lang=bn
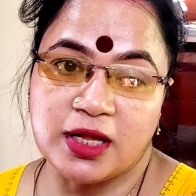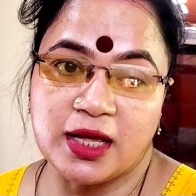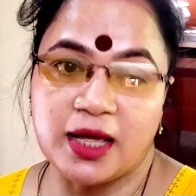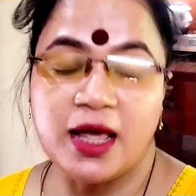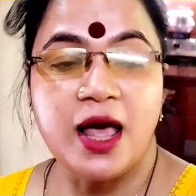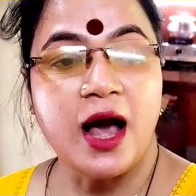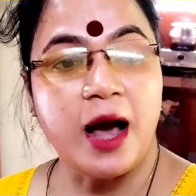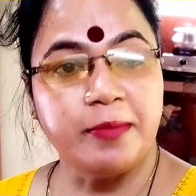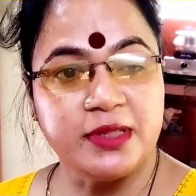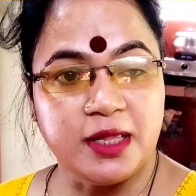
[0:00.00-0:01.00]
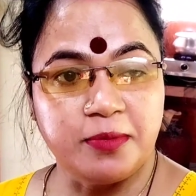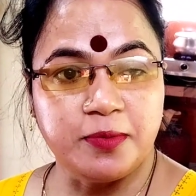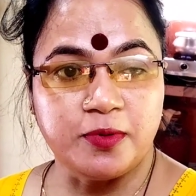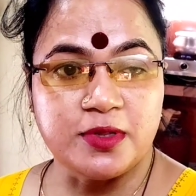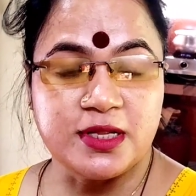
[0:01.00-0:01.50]
থেকে আমি দেবী
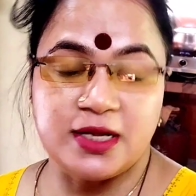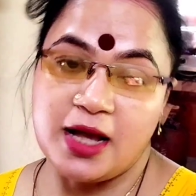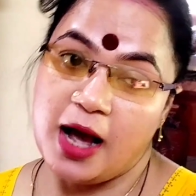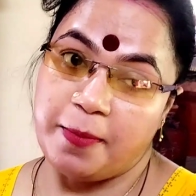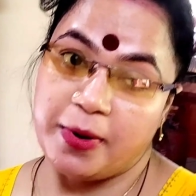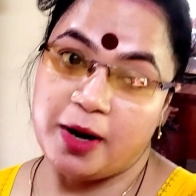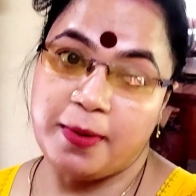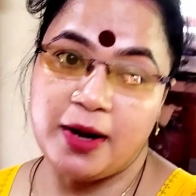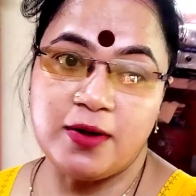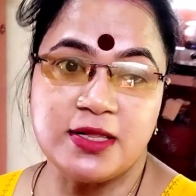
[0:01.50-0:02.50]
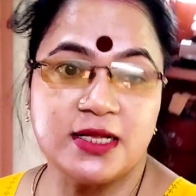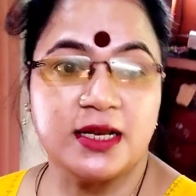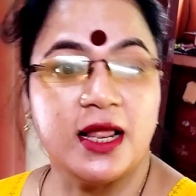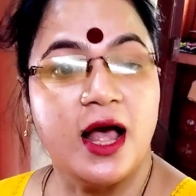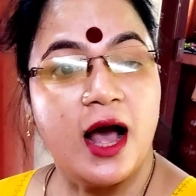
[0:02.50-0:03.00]
বলছি আপনারা ভালো
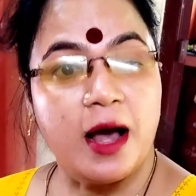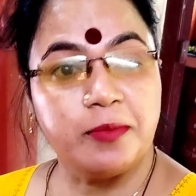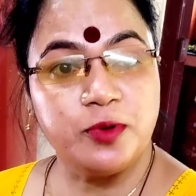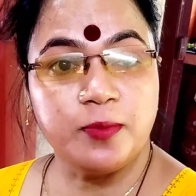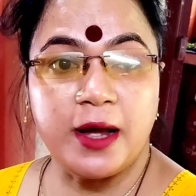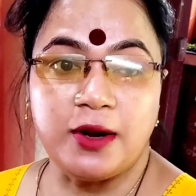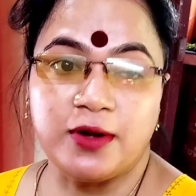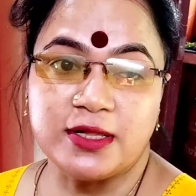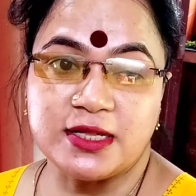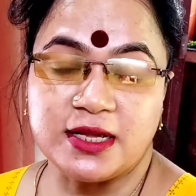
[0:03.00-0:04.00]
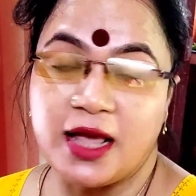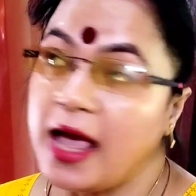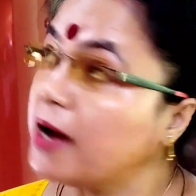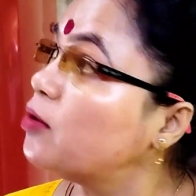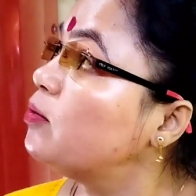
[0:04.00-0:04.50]
আছেন আমিও ভালো আছি
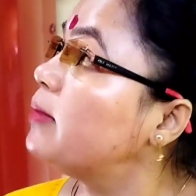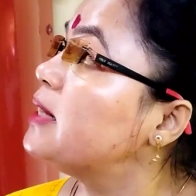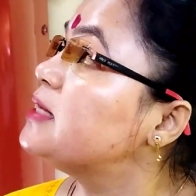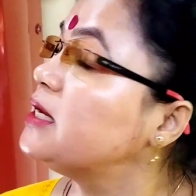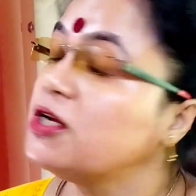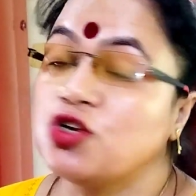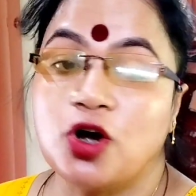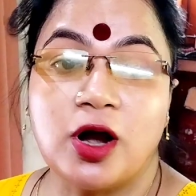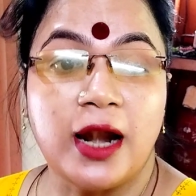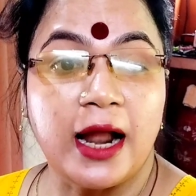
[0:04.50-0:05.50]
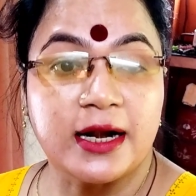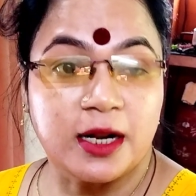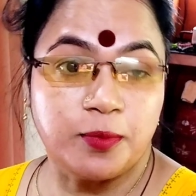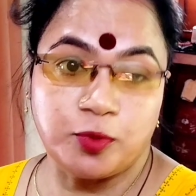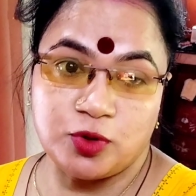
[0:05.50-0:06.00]
এখন বাজে সকাল
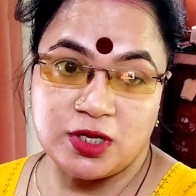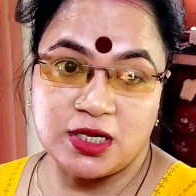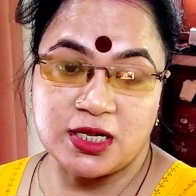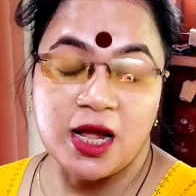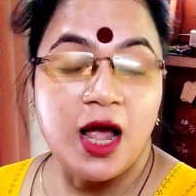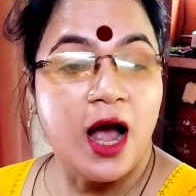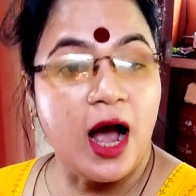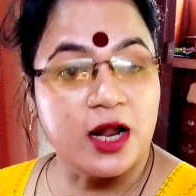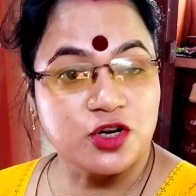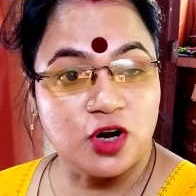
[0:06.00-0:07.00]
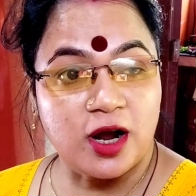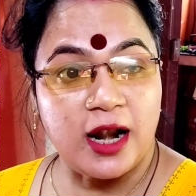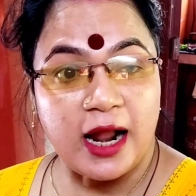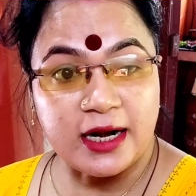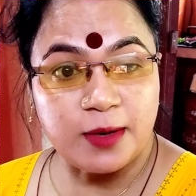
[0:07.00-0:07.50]
আটটা পঁচিশ আর সকাল
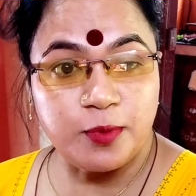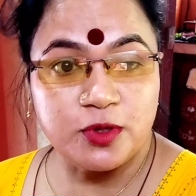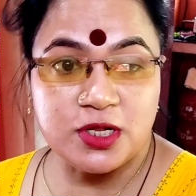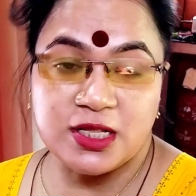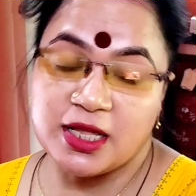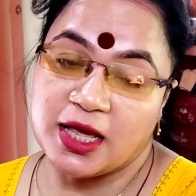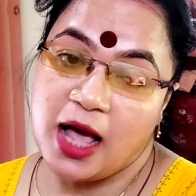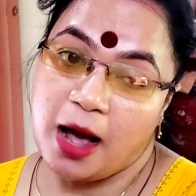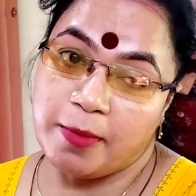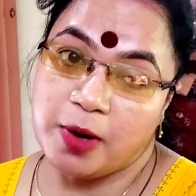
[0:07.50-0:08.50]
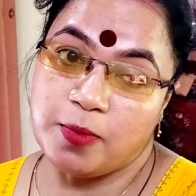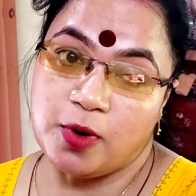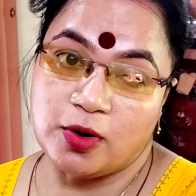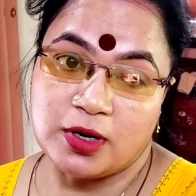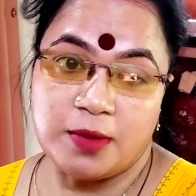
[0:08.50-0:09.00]
আটটা পঁচিশ থেকে আমার
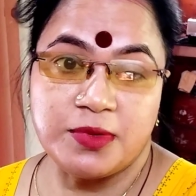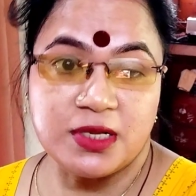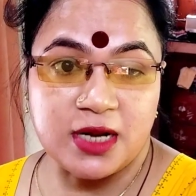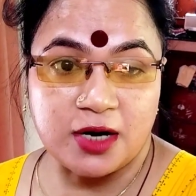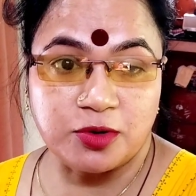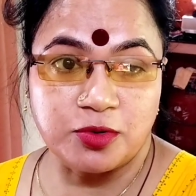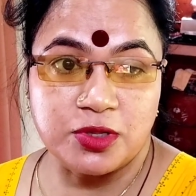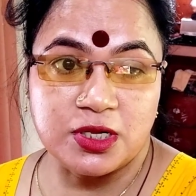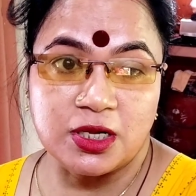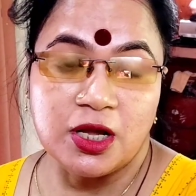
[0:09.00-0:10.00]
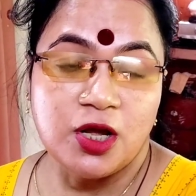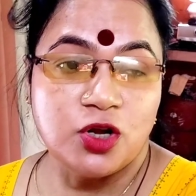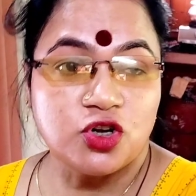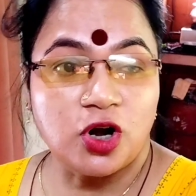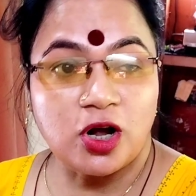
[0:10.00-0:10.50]
ব্লগটা আমি স্টার্ট করছি
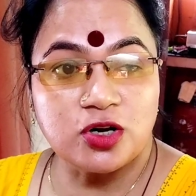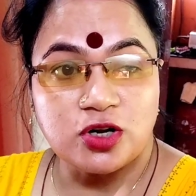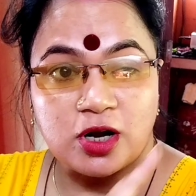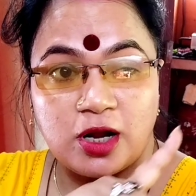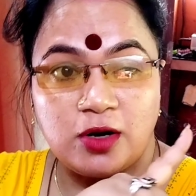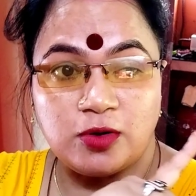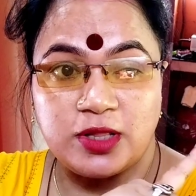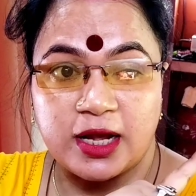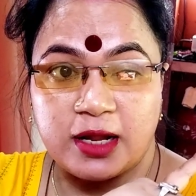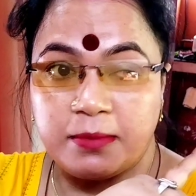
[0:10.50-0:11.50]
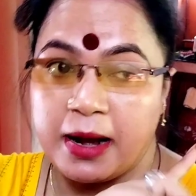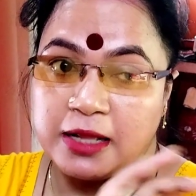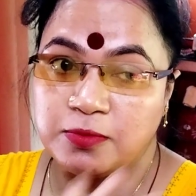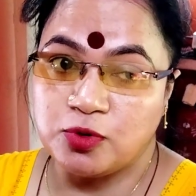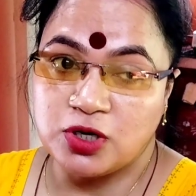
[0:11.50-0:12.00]
সকাল সকাল ওই দেখেন
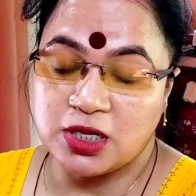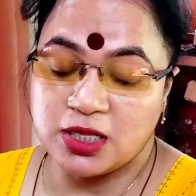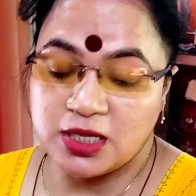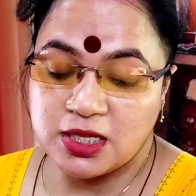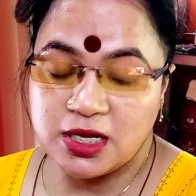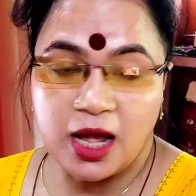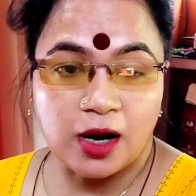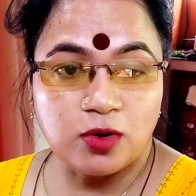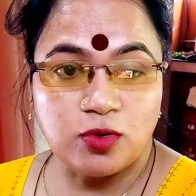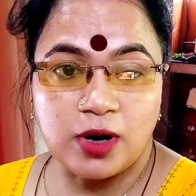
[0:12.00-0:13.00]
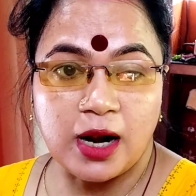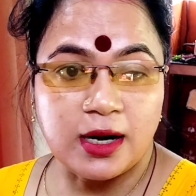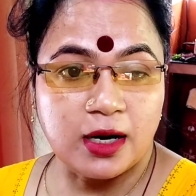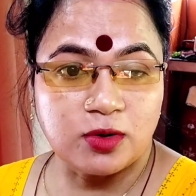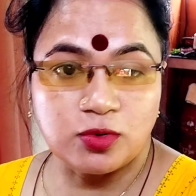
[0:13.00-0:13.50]
ভাত বসিয়ে দিয়েছি এখনও
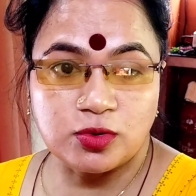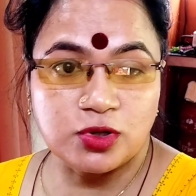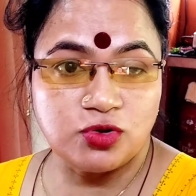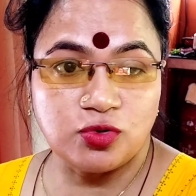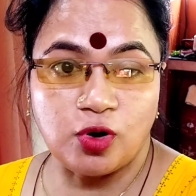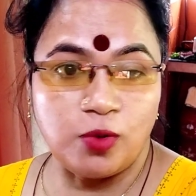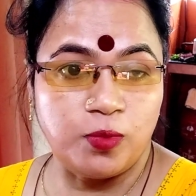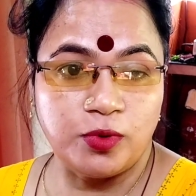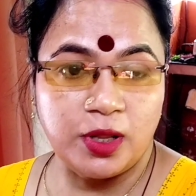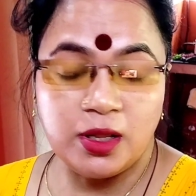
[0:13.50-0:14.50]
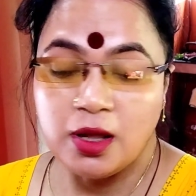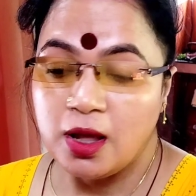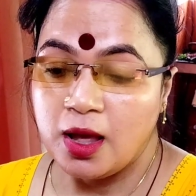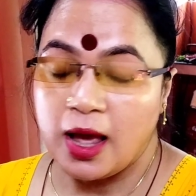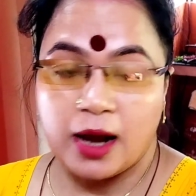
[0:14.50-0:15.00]
রান্নার কোনো কিছু গল্প নেই
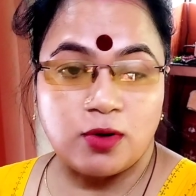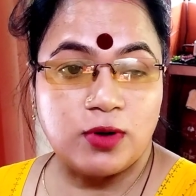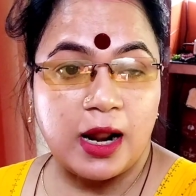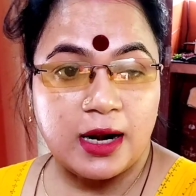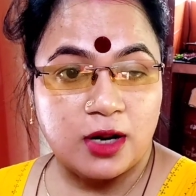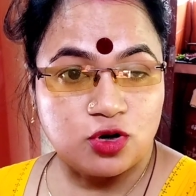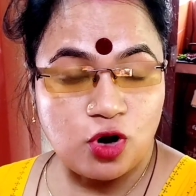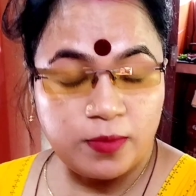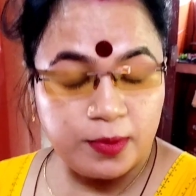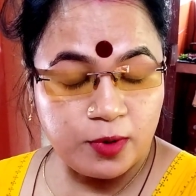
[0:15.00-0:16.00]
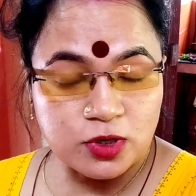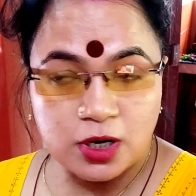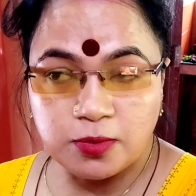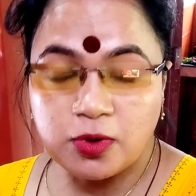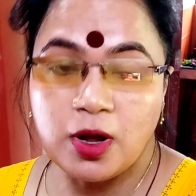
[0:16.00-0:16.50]
এখন রান্না সবে
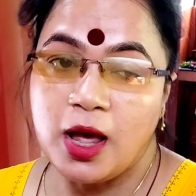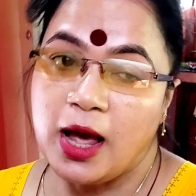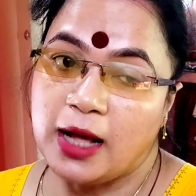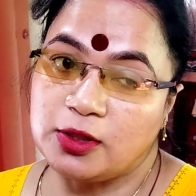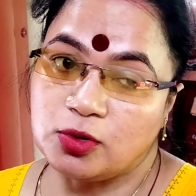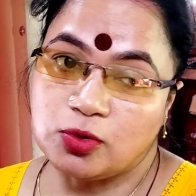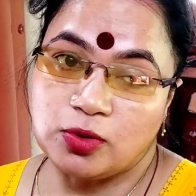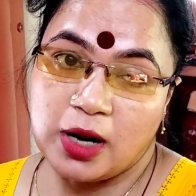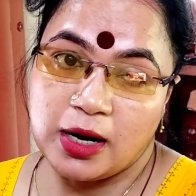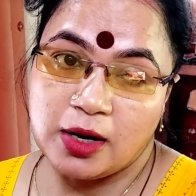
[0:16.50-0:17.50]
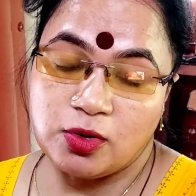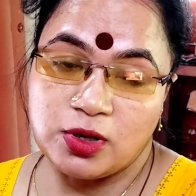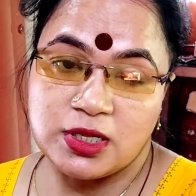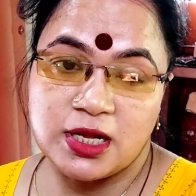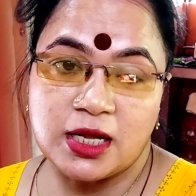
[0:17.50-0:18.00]
বসাবো এতক্ষণ রান্না
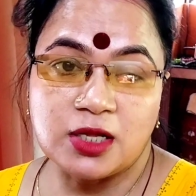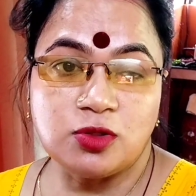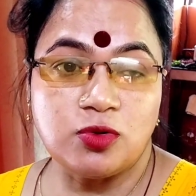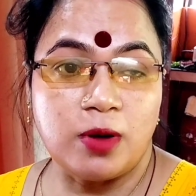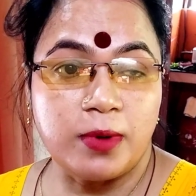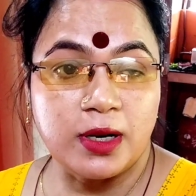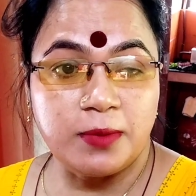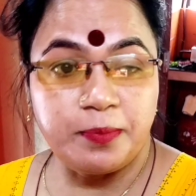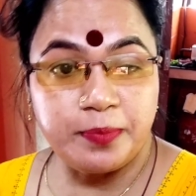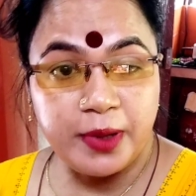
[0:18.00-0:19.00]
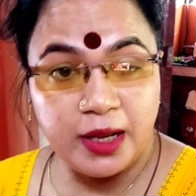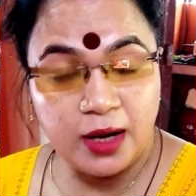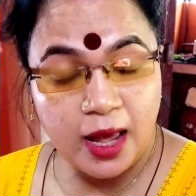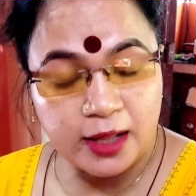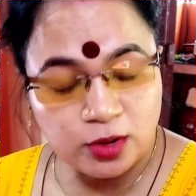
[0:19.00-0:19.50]
হয়ে যায় কিন্তু আমার এই পেন
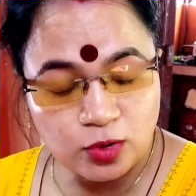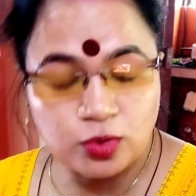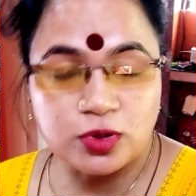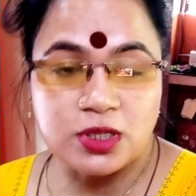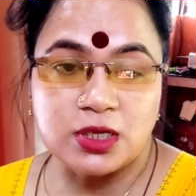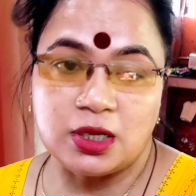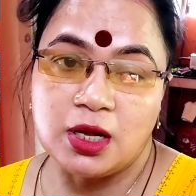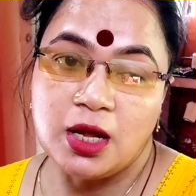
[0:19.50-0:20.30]
এত হচ্ছে